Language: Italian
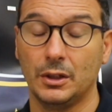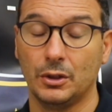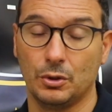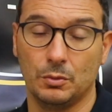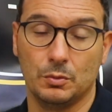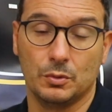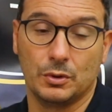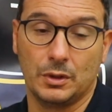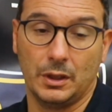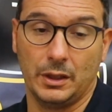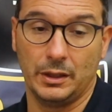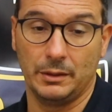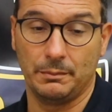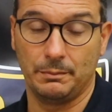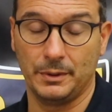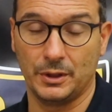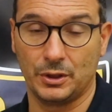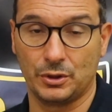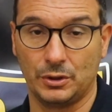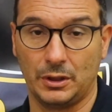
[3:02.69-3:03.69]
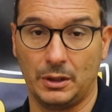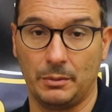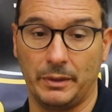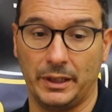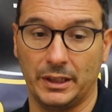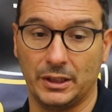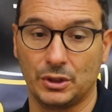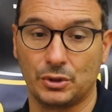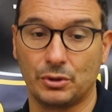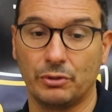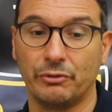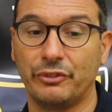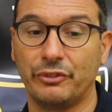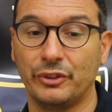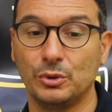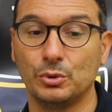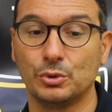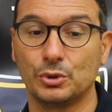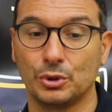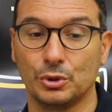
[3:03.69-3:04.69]
Comunque personalmente
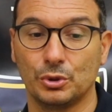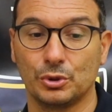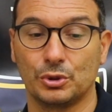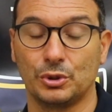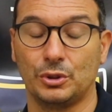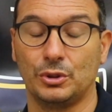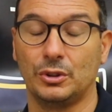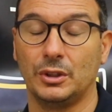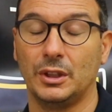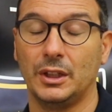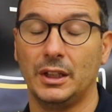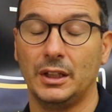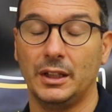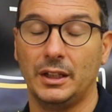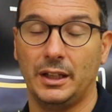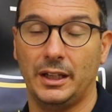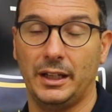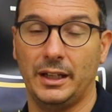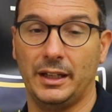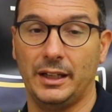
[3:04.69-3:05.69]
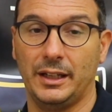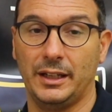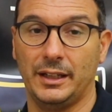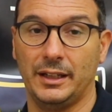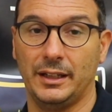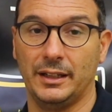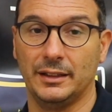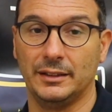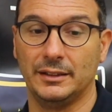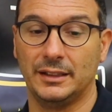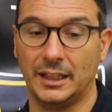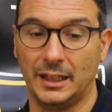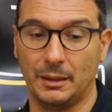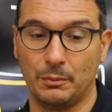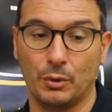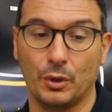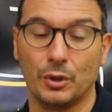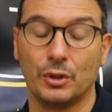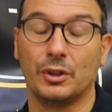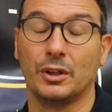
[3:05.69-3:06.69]
fiducioso eh, della
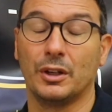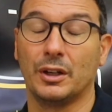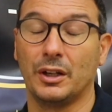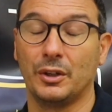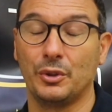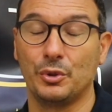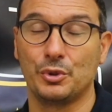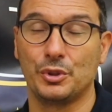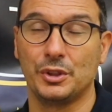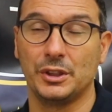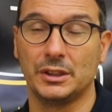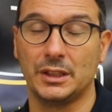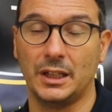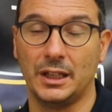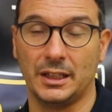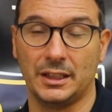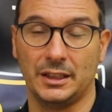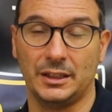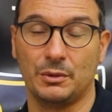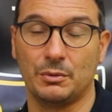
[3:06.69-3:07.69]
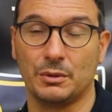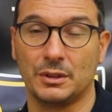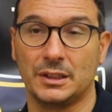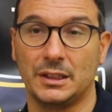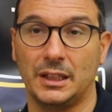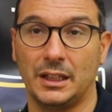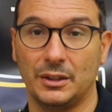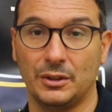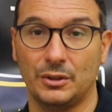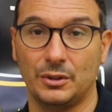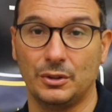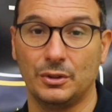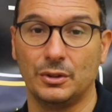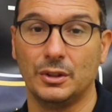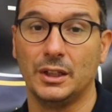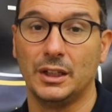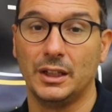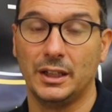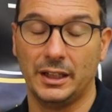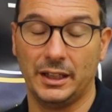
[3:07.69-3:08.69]
buona riuscita anche di
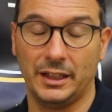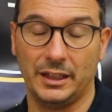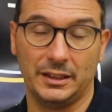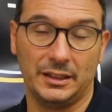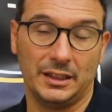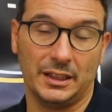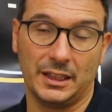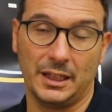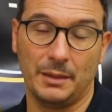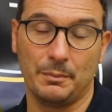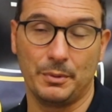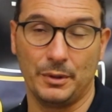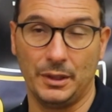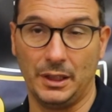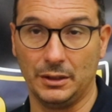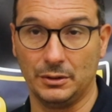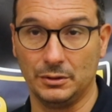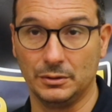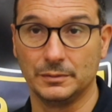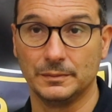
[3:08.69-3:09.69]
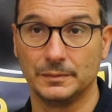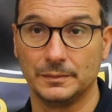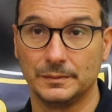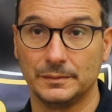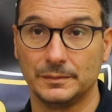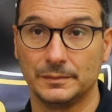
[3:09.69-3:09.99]
quest'anno eh, del campionato.